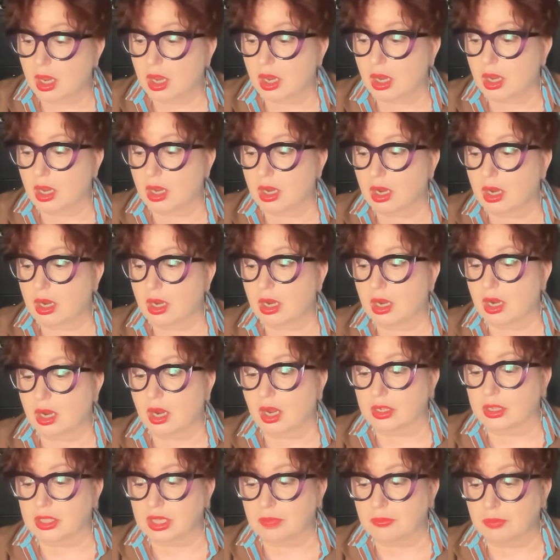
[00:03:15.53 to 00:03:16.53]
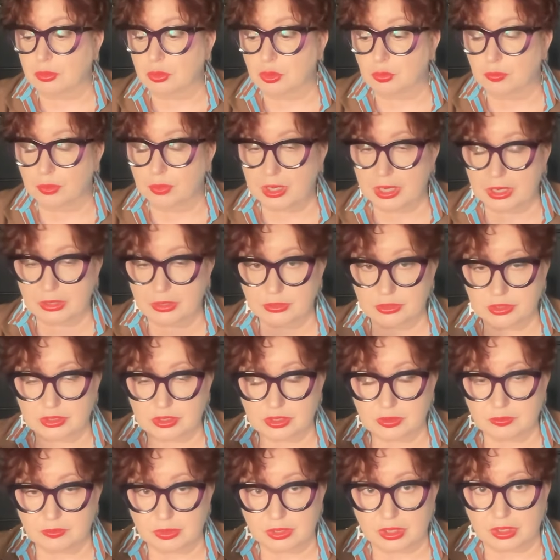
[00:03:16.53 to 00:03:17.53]
а, они покупают
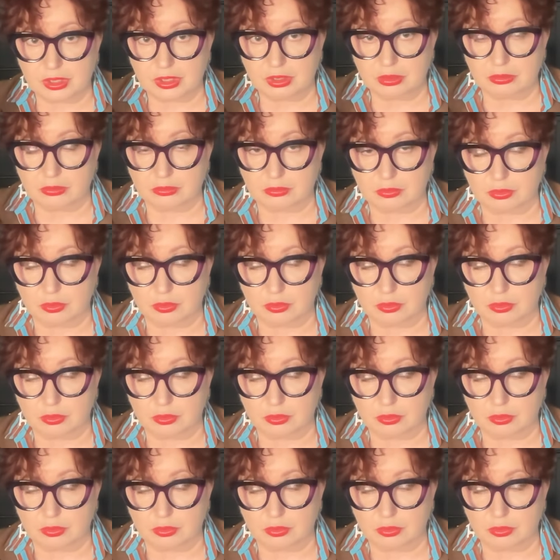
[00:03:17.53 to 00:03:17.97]
себе